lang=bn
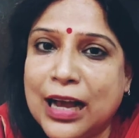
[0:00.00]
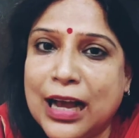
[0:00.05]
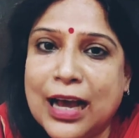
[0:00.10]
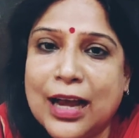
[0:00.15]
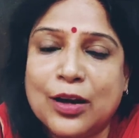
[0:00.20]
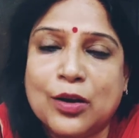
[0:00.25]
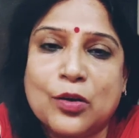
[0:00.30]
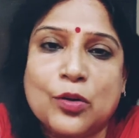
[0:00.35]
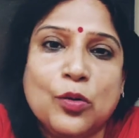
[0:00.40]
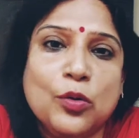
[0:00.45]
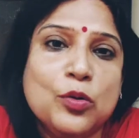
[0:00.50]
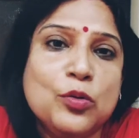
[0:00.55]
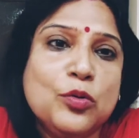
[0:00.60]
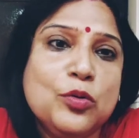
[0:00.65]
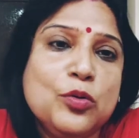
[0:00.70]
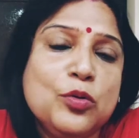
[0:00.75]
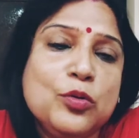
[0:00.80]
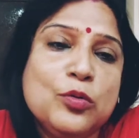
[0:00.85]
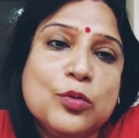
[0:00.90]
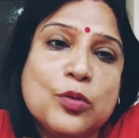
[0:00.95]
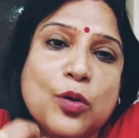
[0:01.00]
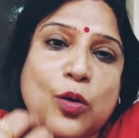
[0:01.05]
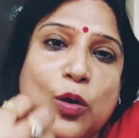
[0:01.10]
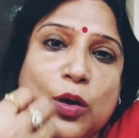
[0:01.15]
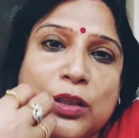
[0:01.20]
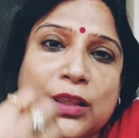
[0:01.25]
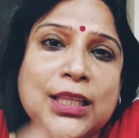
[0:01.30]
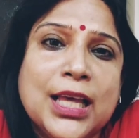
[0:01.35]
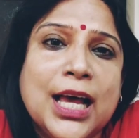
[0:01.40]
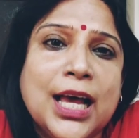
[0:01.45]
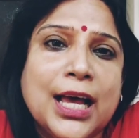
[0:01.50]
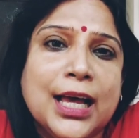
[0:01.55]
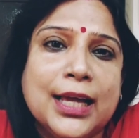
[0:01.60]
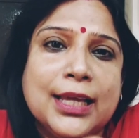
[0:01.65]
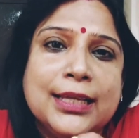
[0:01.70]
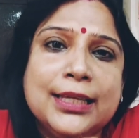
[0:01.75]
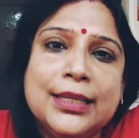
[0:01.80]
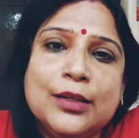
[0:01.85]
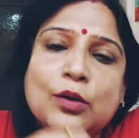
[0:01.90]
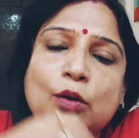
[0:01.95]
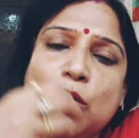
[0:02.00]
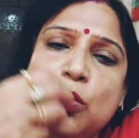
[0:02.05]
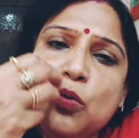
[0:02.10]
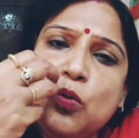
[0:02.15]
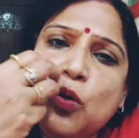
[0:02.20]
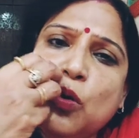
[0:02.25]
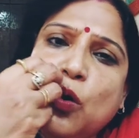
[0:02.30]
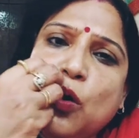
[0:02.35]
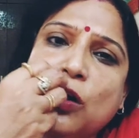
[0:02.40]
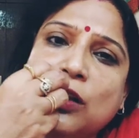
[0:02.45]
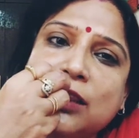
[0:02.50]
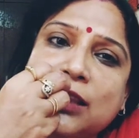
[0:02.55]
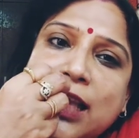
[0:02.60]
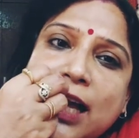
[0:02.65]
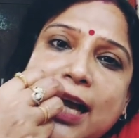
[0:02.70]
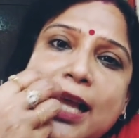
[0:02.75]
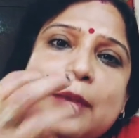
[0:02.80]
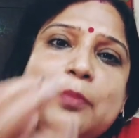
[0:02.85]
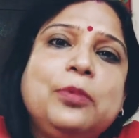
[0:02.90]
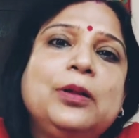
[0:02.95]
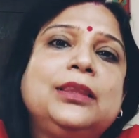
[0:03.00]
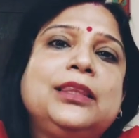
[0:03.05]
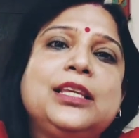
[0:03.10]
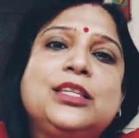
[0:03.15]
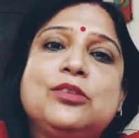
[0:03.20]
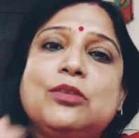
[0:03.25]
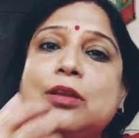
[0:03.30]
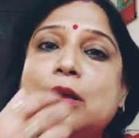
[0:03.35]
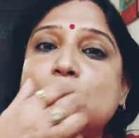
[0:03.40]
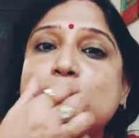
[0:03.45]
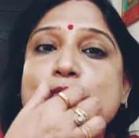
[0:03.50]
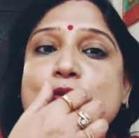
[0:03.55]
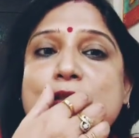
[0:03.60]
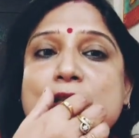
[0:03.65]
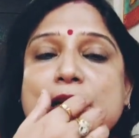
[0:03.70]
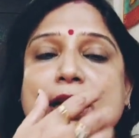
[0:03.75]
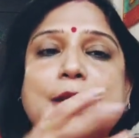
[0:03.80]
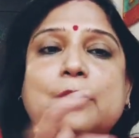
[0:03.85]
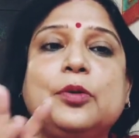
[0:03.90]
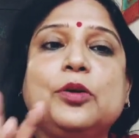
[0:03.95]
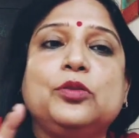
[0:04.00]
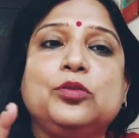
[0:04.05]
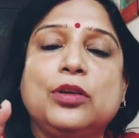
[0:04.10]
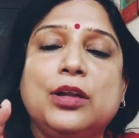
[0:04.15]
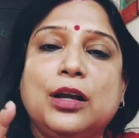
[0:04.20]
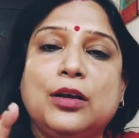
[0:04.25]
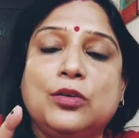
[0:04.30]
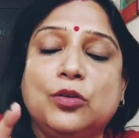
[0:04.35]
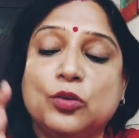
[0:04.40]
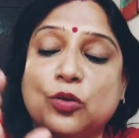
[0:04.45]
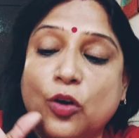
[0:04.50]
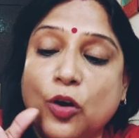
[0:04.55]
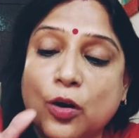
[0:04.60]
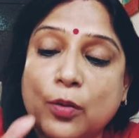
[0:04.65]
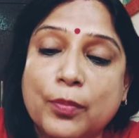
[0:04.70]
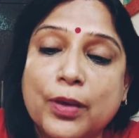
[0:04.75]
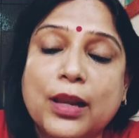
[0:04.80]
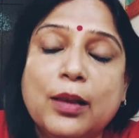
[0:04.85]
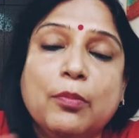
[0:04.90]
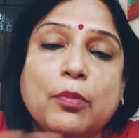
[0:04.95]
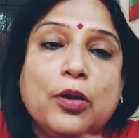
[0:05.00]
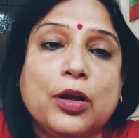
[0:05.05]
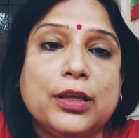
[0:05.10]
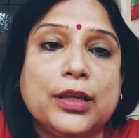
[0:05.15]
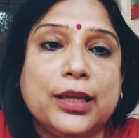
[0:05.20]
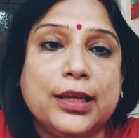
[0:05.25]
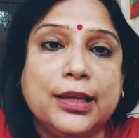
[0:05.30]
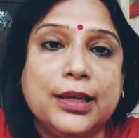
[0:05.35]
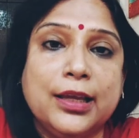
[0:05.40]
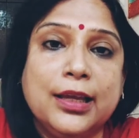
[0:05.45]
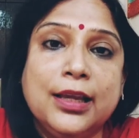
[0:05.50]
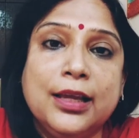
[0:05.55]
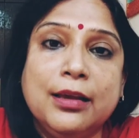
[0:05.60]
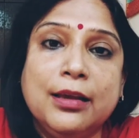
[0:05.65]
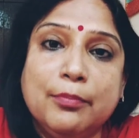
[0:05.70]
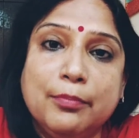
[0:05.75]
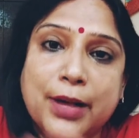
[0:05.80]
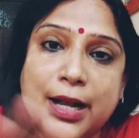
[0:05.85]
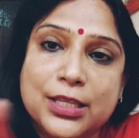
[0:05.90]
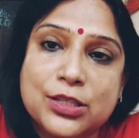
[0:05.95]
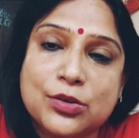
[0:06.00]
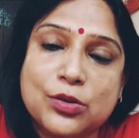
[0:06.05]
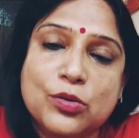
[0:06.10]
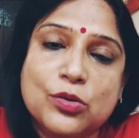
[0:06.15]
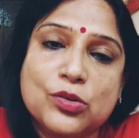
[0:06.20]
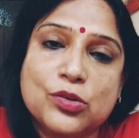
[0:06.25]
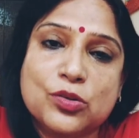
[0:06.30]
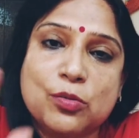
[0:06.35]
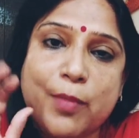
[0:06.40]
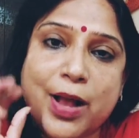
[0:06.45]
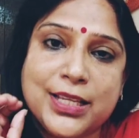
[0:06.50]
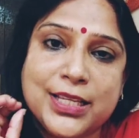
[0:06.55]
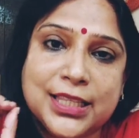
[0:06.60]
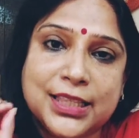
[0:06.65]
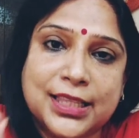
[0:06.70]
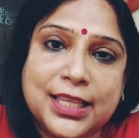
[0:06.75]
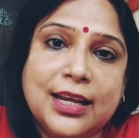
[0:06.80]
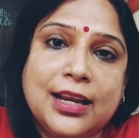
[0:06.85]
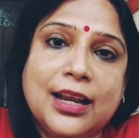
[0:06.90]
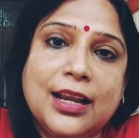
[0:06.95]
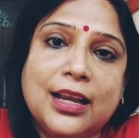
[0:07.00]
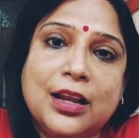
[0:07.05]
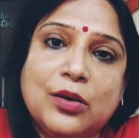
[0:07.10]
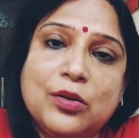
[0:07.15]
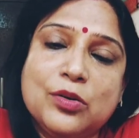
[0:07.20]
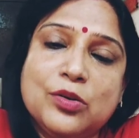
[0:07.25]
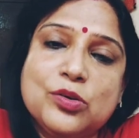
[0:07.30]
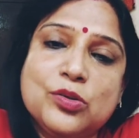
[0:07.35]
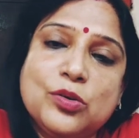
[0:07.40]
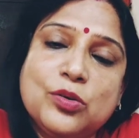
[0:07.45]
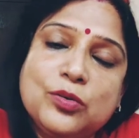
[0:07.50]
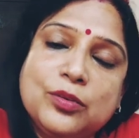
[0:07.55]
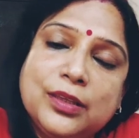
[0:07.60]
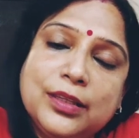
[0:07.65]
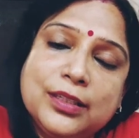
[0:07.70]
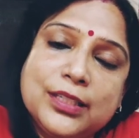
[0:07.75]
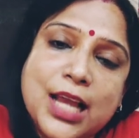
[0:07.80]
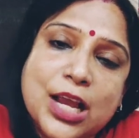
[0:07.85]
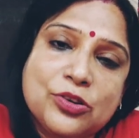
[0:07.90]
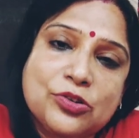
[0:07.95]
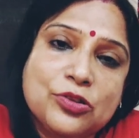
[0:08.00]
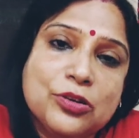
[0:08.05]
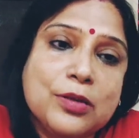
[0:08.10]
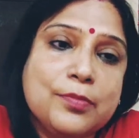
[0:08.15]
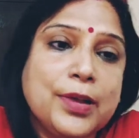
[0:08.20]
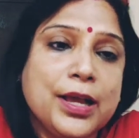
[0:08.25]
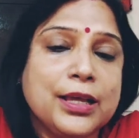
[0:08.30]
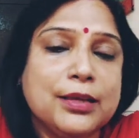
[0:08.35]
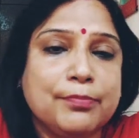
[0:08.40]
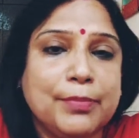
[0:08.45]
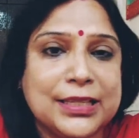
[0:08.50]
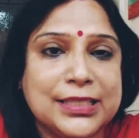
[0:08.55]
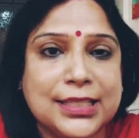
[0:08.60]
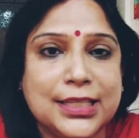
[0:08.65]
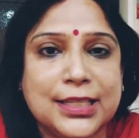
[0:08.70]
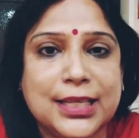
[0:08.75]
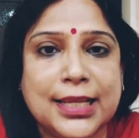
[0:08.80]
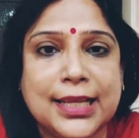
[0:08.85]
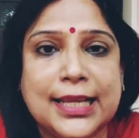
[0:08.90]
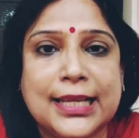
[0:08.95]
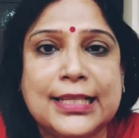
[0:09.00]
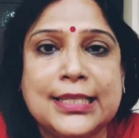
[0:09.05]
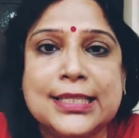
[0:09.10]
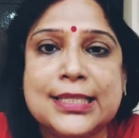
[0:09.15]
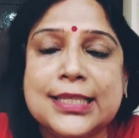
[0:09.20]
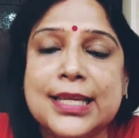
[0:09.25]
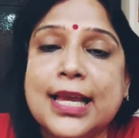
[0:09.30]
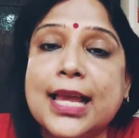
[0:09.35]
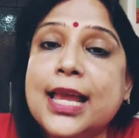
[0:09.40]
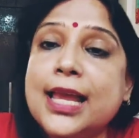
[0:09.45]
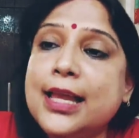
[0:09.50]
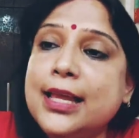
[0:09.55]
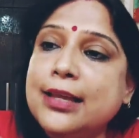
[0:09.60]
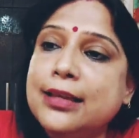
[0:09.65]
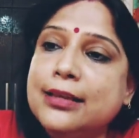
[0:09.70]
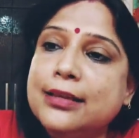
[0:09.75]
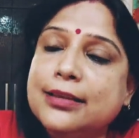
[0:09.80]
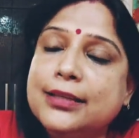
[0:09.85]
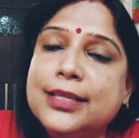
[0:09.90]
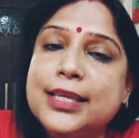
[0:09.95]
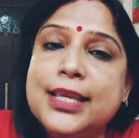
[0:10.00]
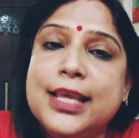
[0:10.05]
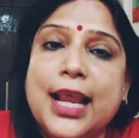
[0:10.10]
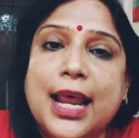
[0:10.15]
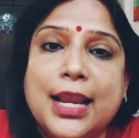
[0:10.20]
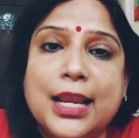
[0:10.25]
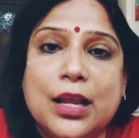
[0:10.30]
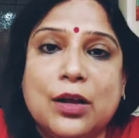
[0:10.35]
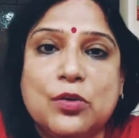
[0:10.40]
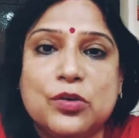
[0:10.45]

আর কোনো কথা কোনো কথাই বলতে যেও না মুখটাকে বন্ধ রাখো নর্মাল ব্লগিং মাছ করছো মাছের তেল রান্না করছো শাশুড়ি মা বাচ্চা নিয়ে খেলছে কি রান্না